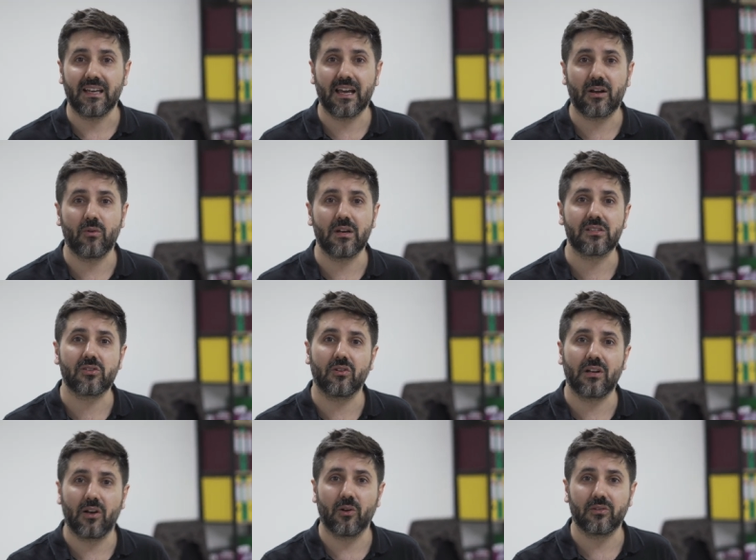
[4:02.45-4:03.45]
E questo
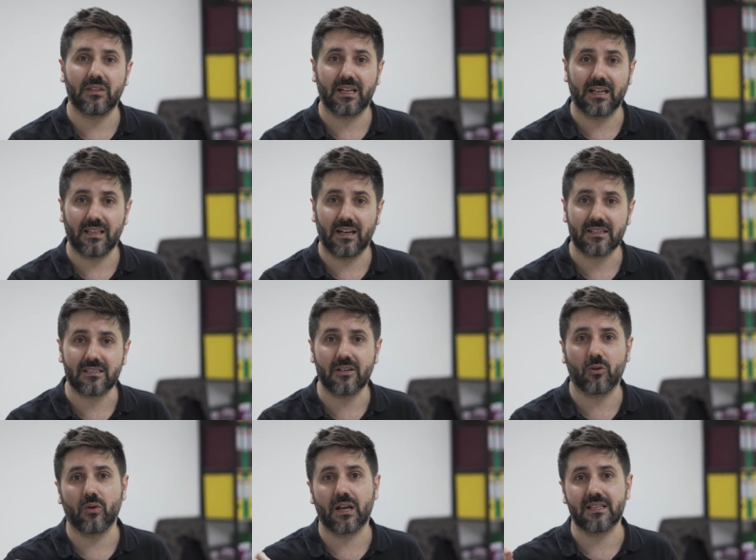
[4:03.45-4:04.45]
nell'ottica della
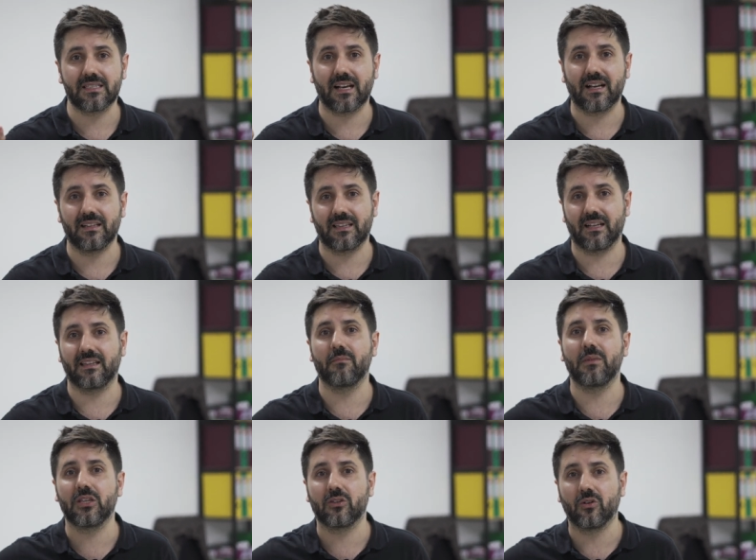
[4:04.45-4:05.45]
sicurezza che il
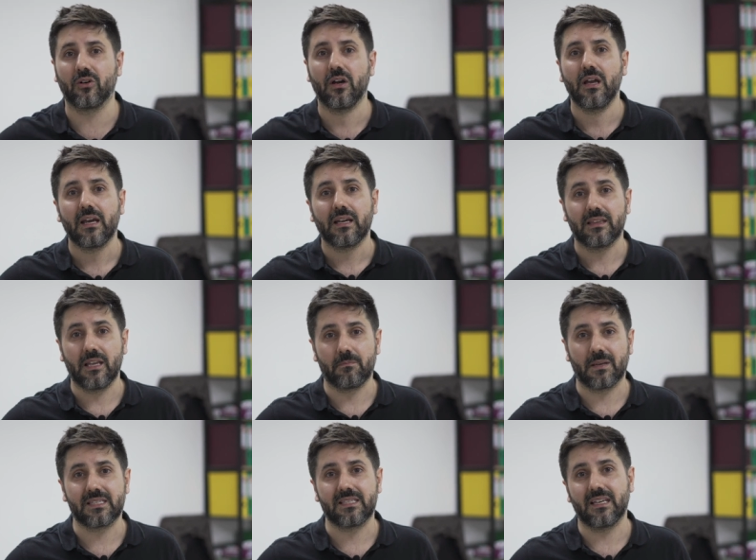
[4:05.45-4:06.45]
trattamento dei
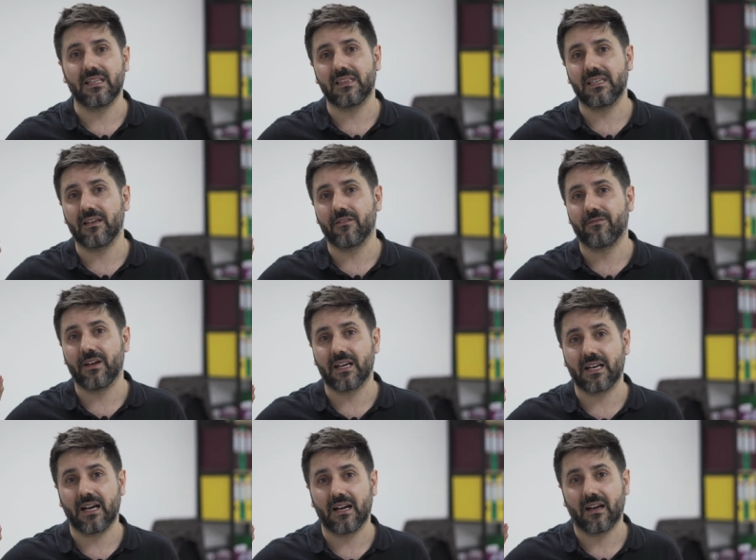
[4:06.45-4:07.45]
pazienti
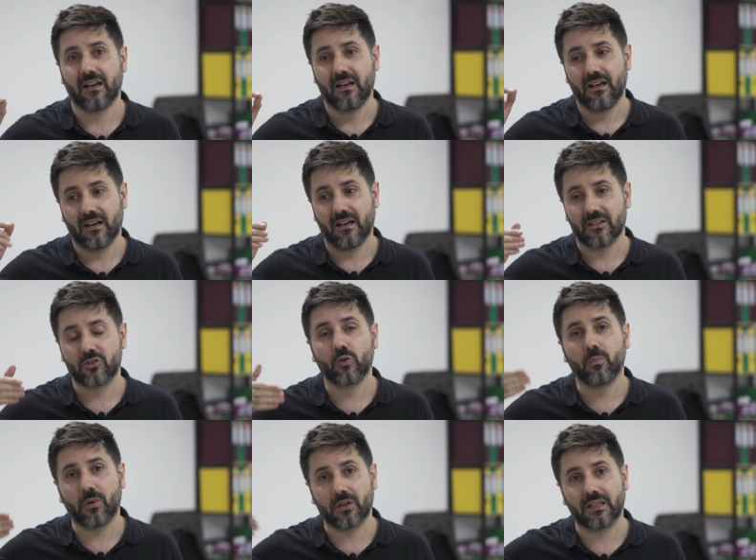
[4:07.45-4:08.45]
venga eh,
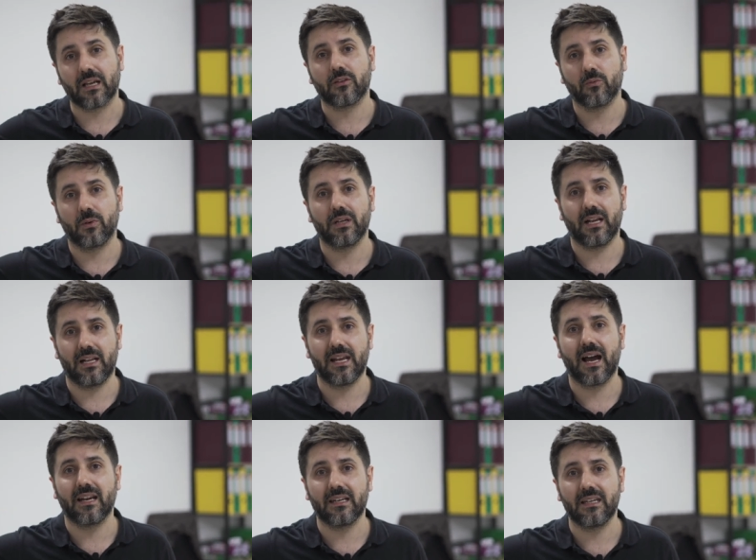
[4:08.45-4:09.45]
supportato poi negli
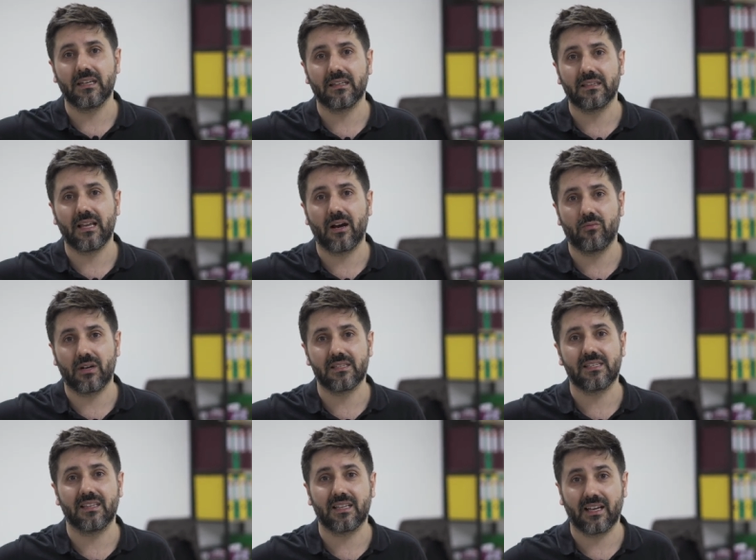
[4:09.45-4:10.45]
anni da
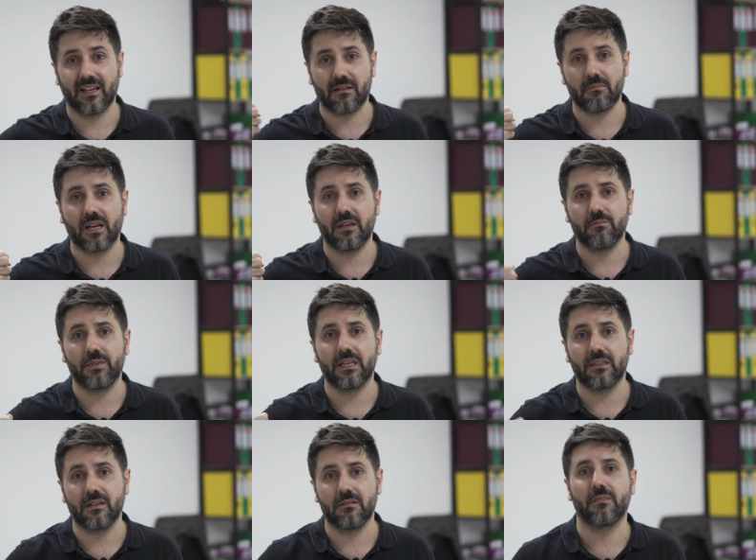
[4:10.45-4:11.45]
un'azienda che rimane in
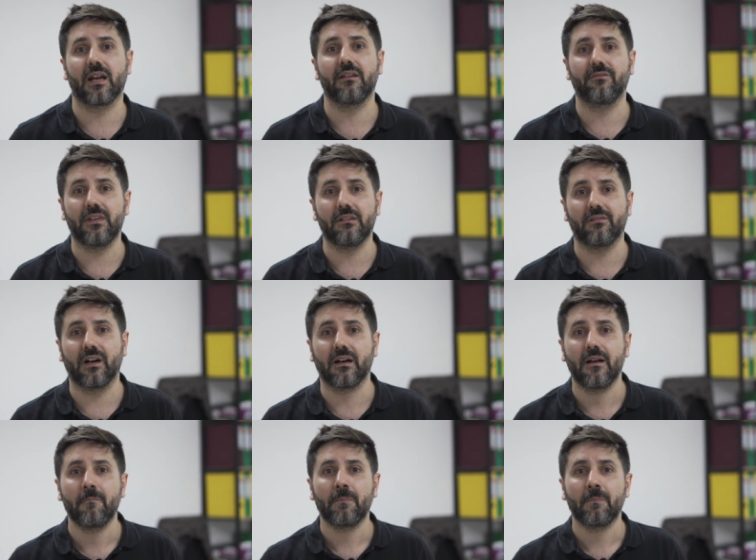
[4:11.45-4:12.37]
piedi, rimane viva.